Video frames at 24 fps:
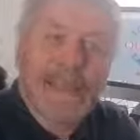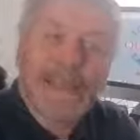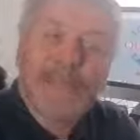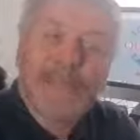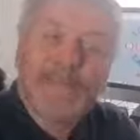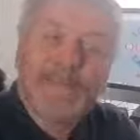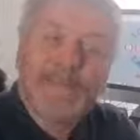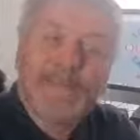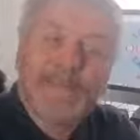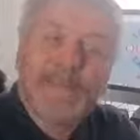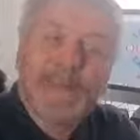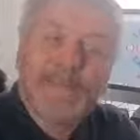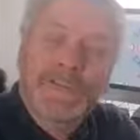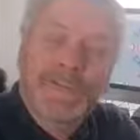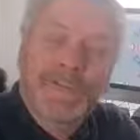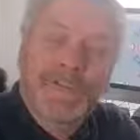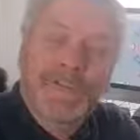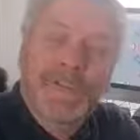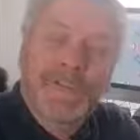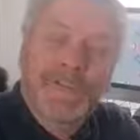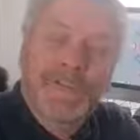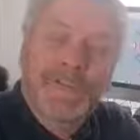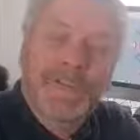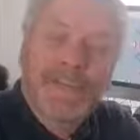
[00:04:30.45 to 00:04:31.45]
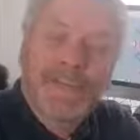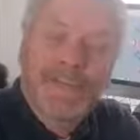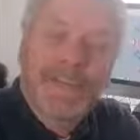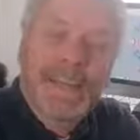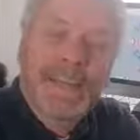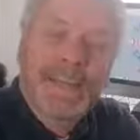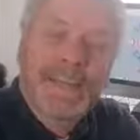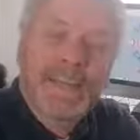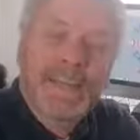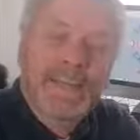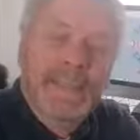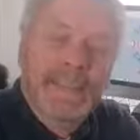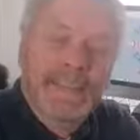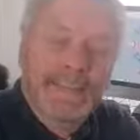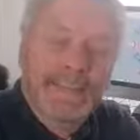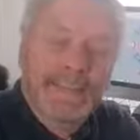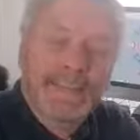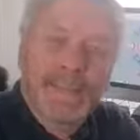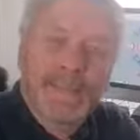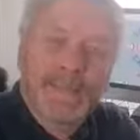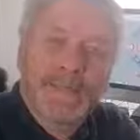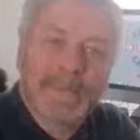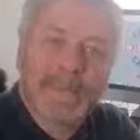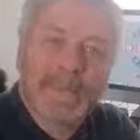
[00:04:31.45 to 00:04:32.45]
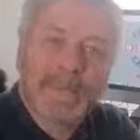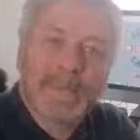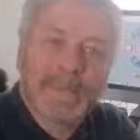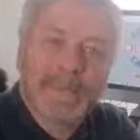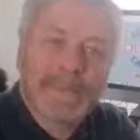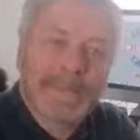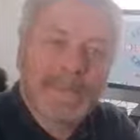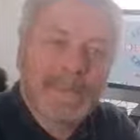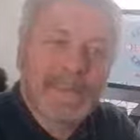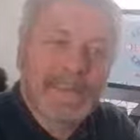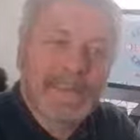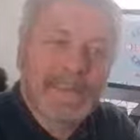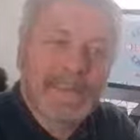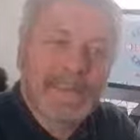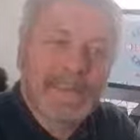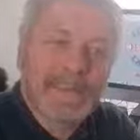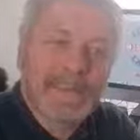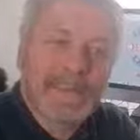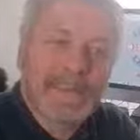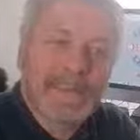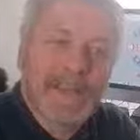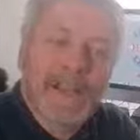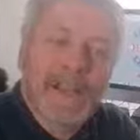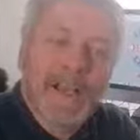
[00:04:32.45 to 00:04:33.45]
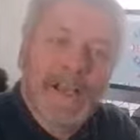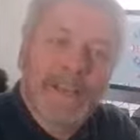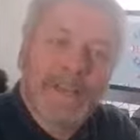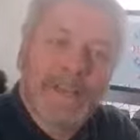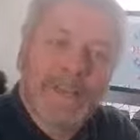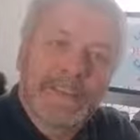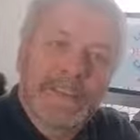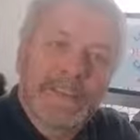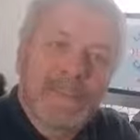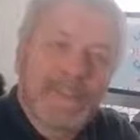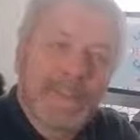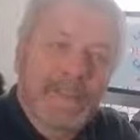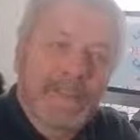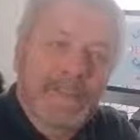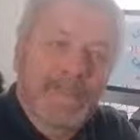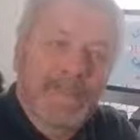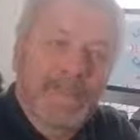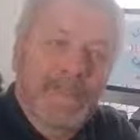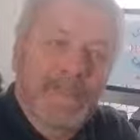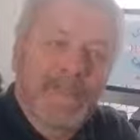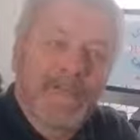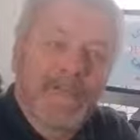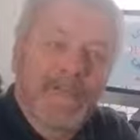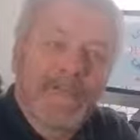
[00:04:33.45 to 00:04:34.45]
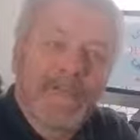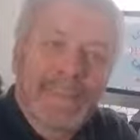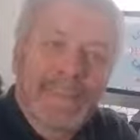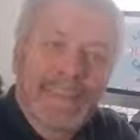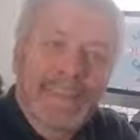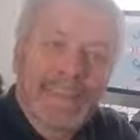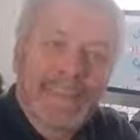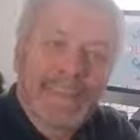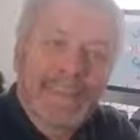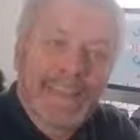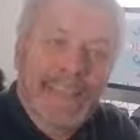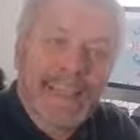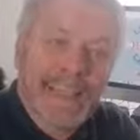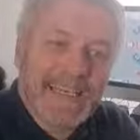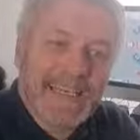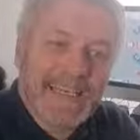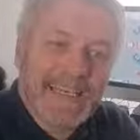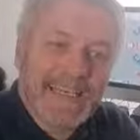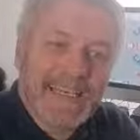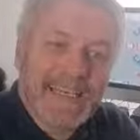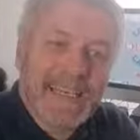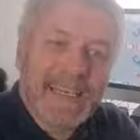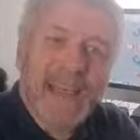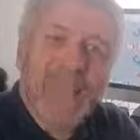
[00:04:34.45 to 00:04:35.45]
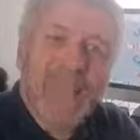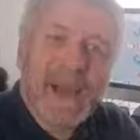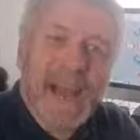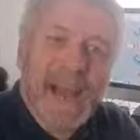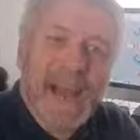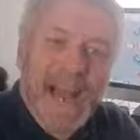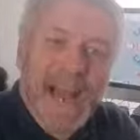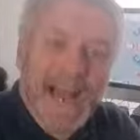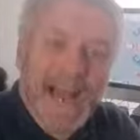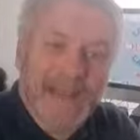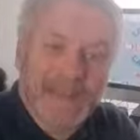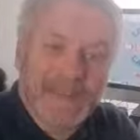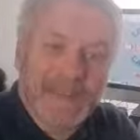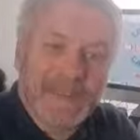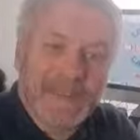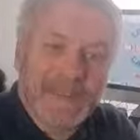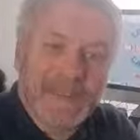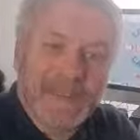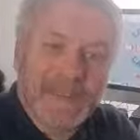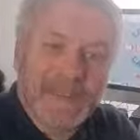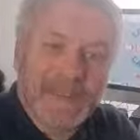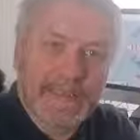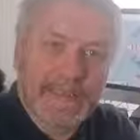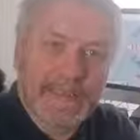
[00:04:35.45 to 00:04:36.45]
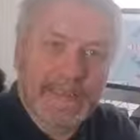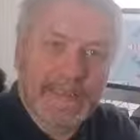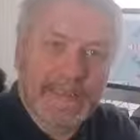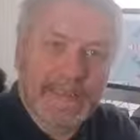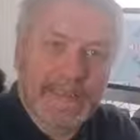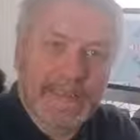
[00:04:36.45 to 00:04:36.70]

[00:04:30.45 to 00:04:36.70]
7.933 am 27. und 7.516 am 28.